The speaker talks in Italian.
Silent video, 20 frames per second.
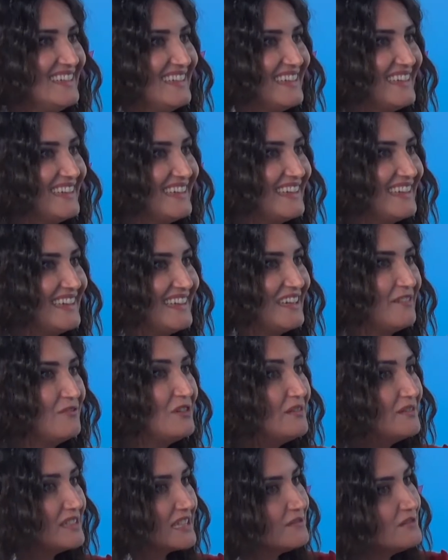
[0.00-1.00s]
eh, voi
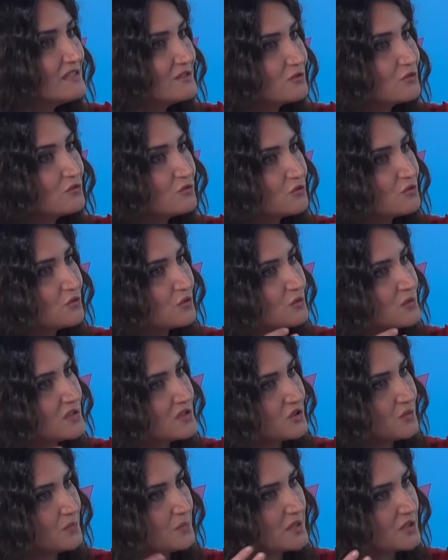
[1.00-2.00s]
avete vissuto tutto
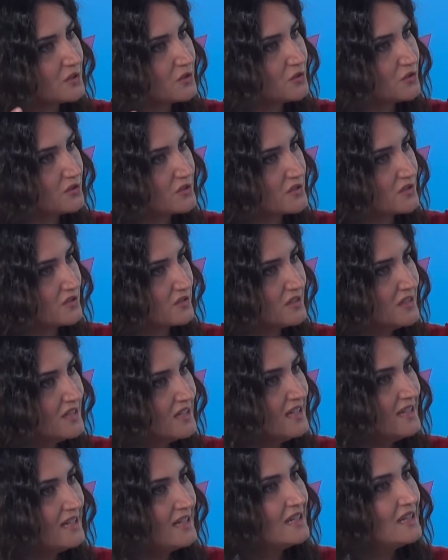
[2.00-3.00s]
questo percorso.
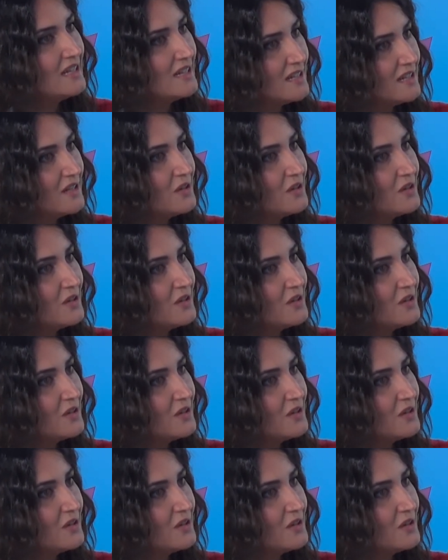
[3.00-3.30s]
Esatto.